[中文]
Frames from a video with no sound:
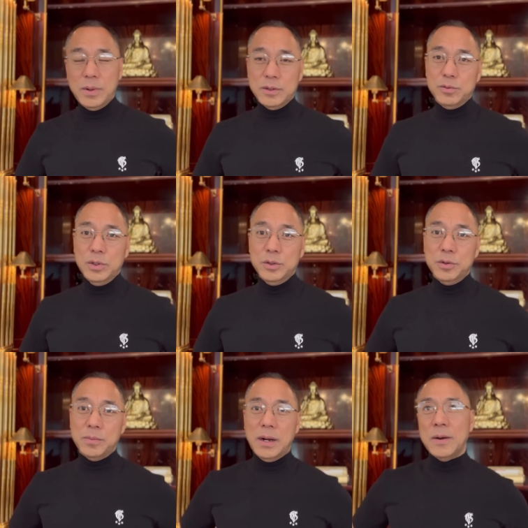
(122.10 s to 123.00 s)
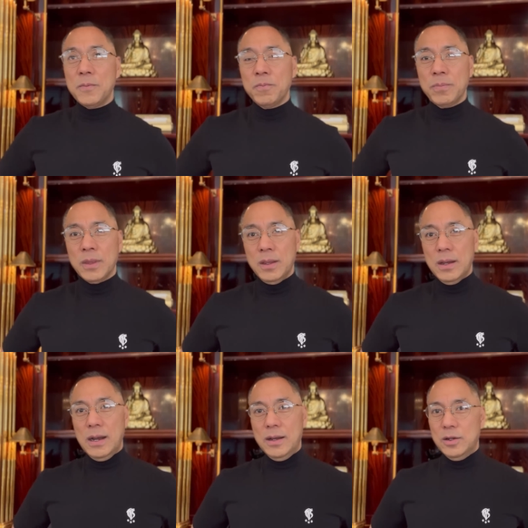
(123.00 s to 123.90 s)
帮、孙立军帮，
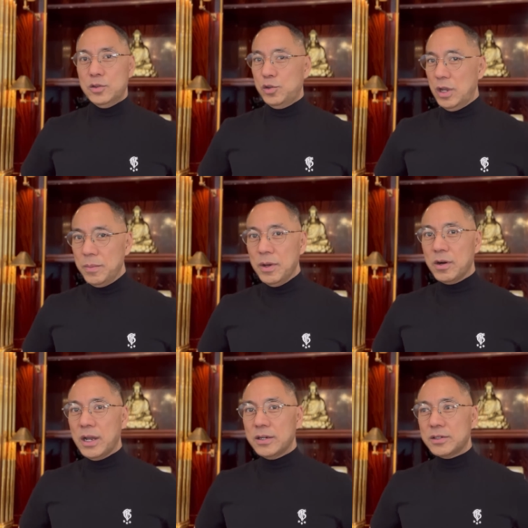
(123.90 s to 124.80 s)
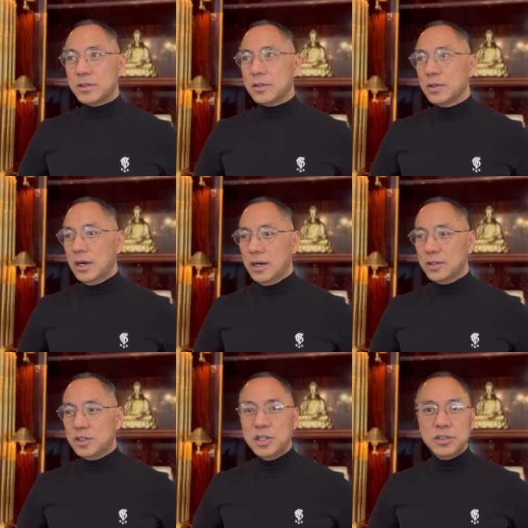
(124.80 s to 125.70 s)
啊，全面要开始啊
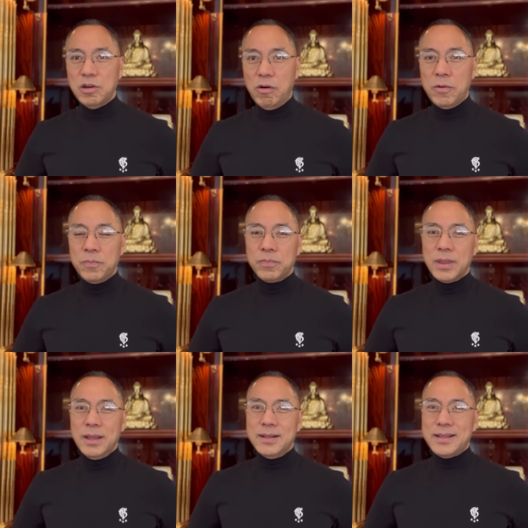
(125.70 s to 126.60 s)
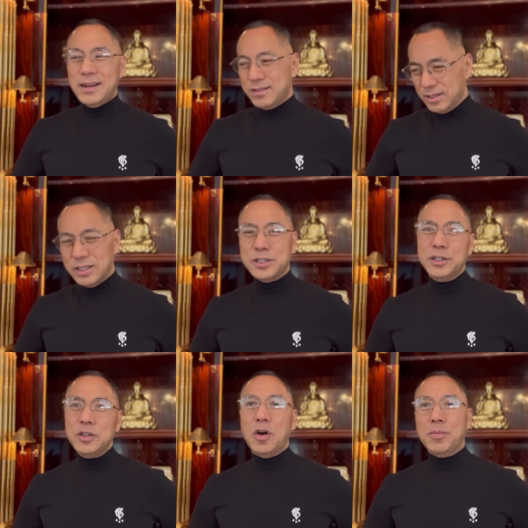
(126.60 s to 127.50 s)
清剿，但是他
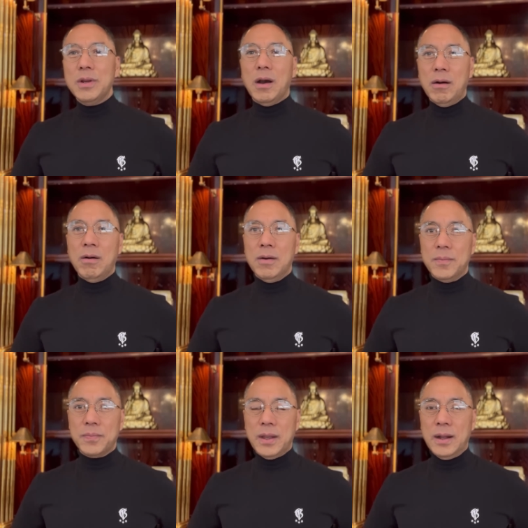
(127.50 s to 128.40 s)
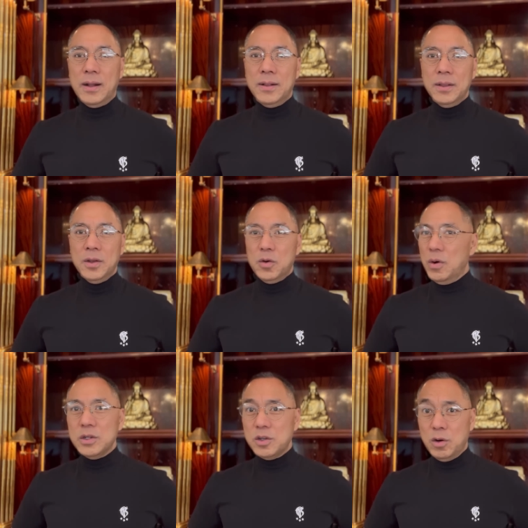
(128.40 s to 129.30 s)
清剿不了啊，
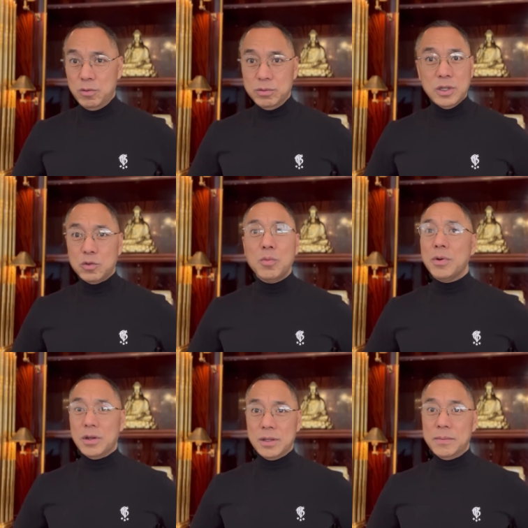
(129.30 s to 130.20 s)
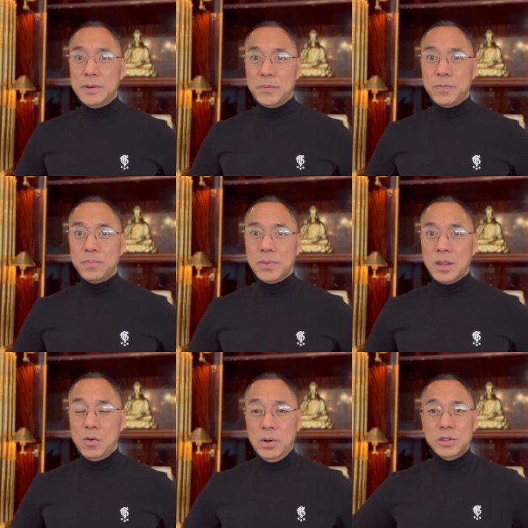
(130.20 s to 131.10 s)
王小红他动不了他们，
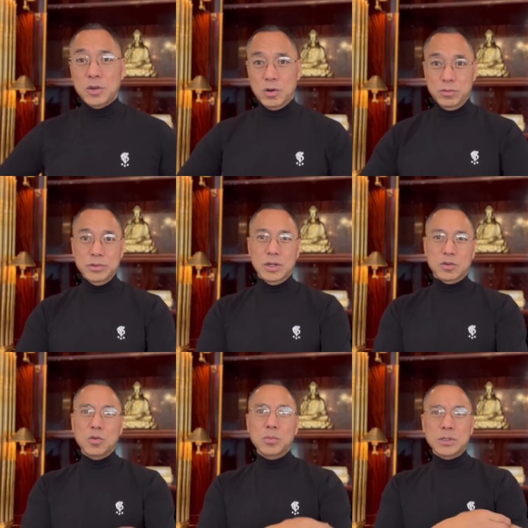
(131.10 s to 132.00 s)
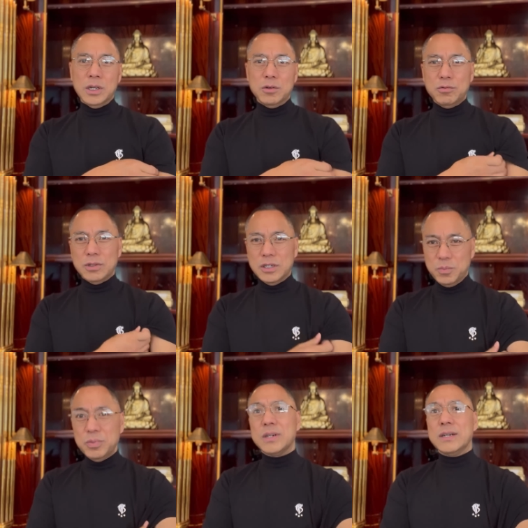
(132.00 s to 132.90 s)
王小红想动孟建柱那是
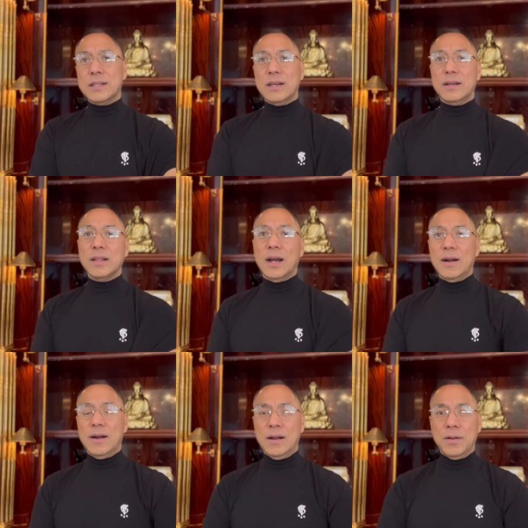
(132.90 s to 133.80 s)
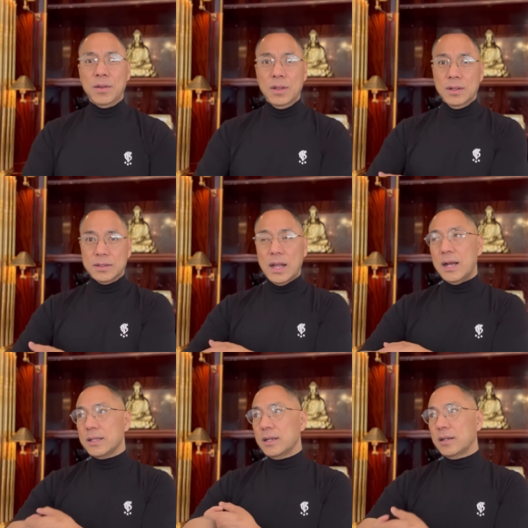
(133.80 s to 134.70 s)
不可能的啊，
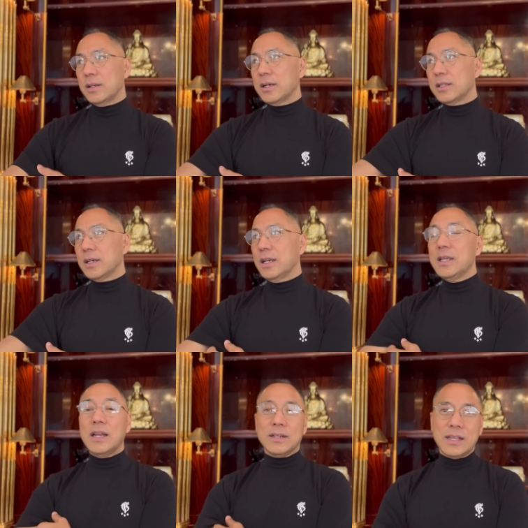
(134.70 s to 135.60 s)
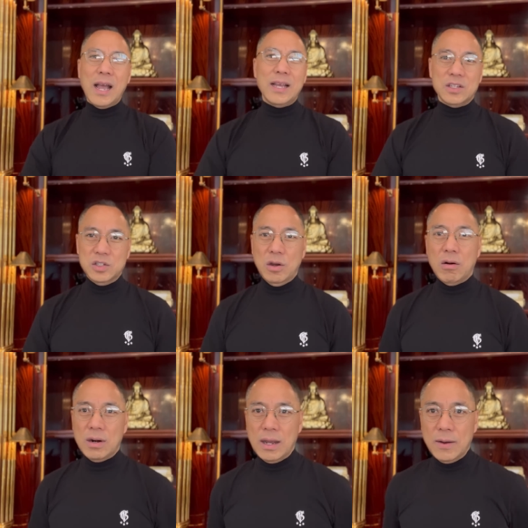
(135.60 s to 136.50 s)
他的那个那个力量太
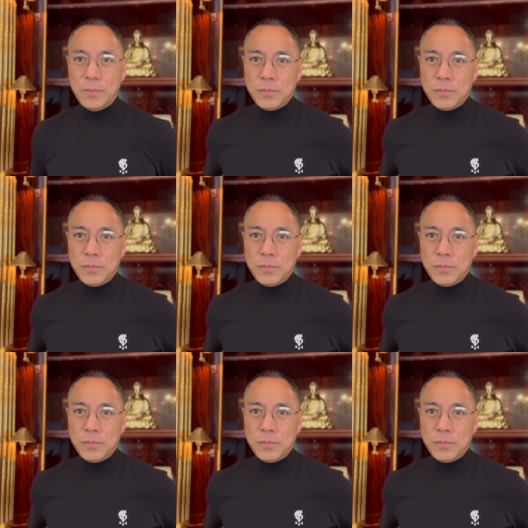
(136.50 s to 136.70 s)
小了，